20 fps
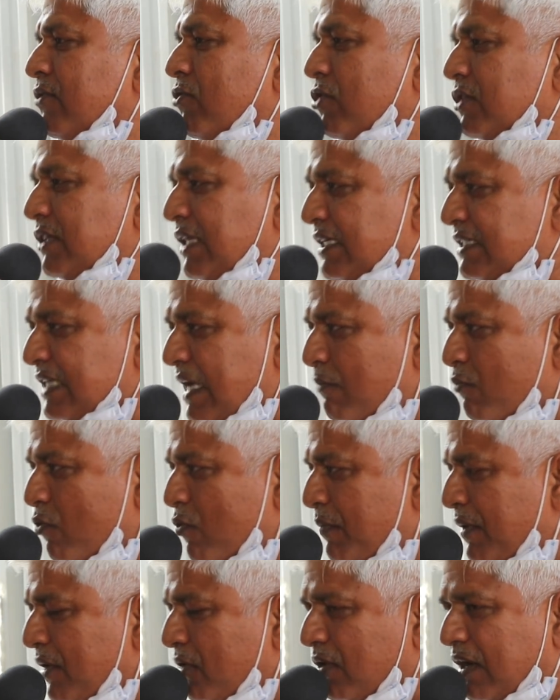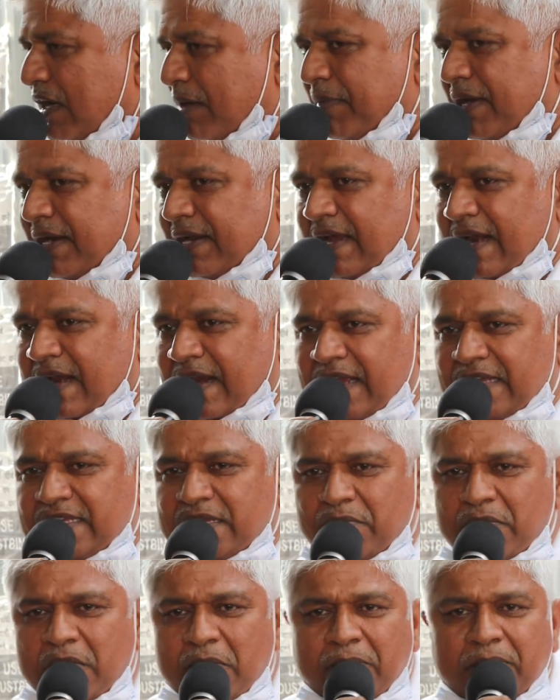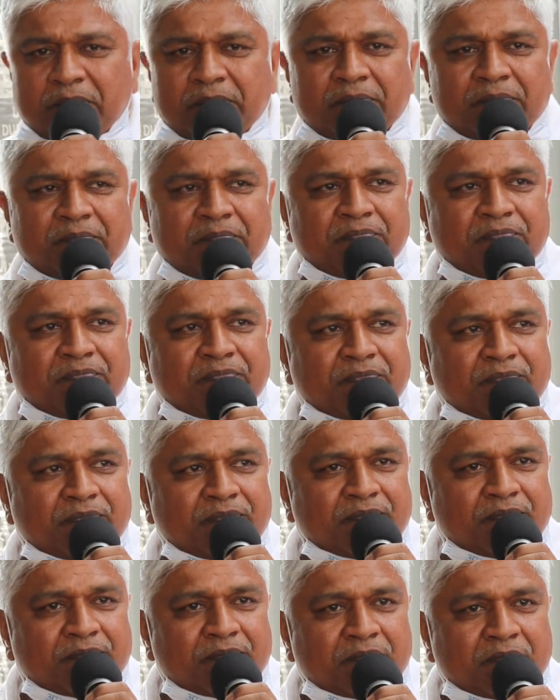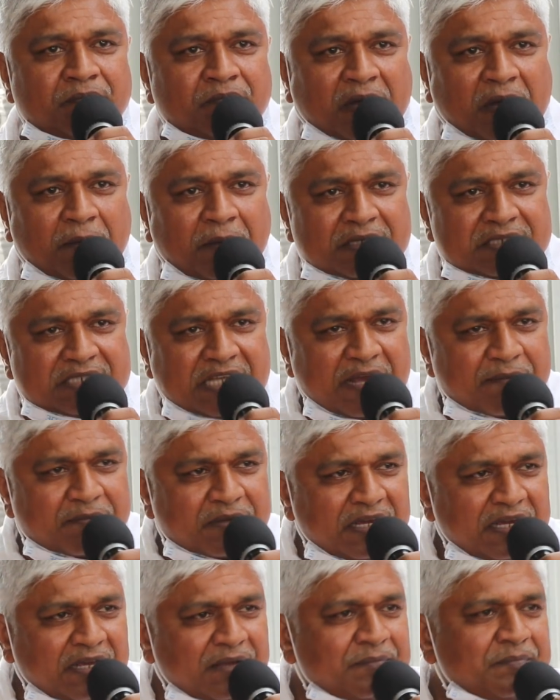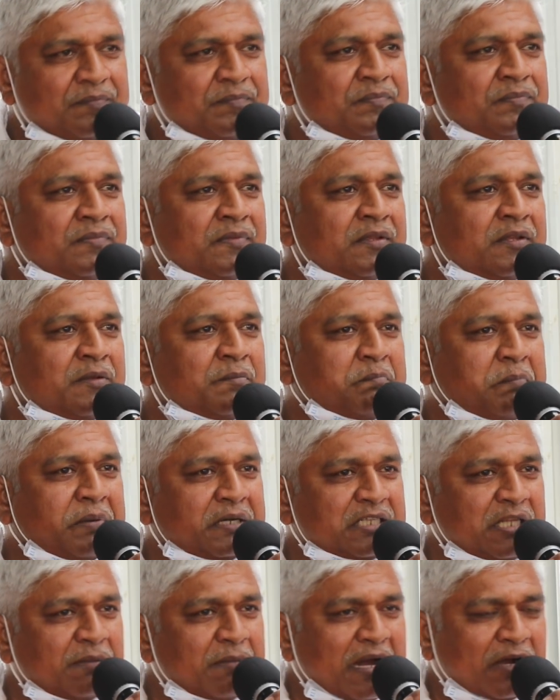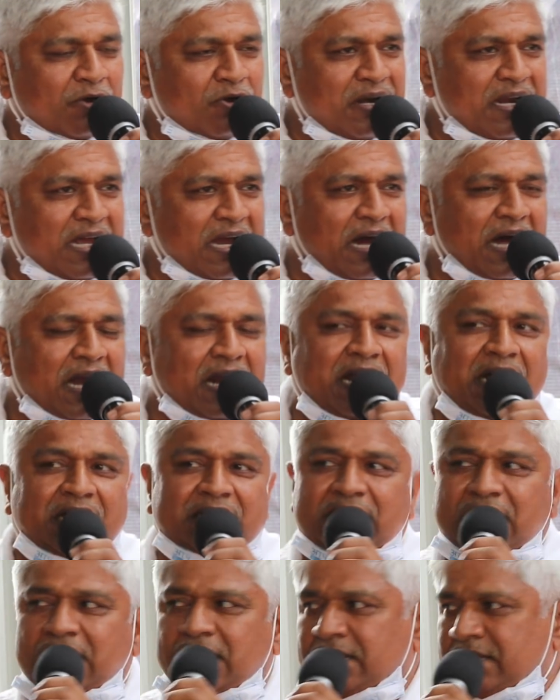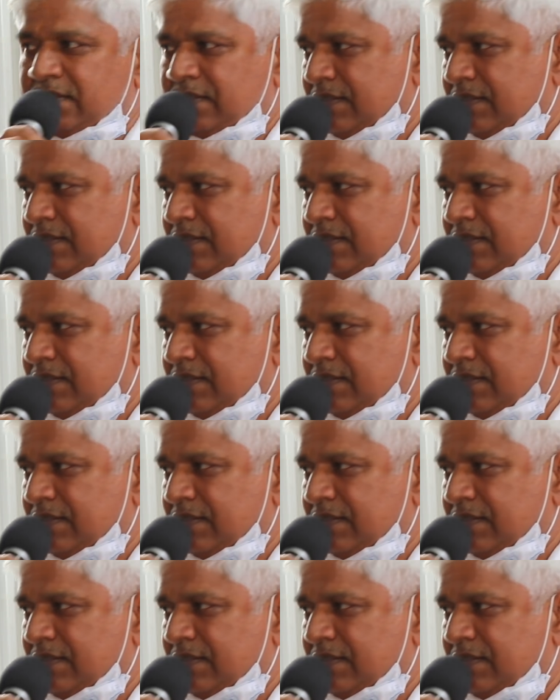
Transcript: और दीक्षा भूमि को नमन करके जब मैं बाबा साहेब की प्रतिमा को निहार रहा था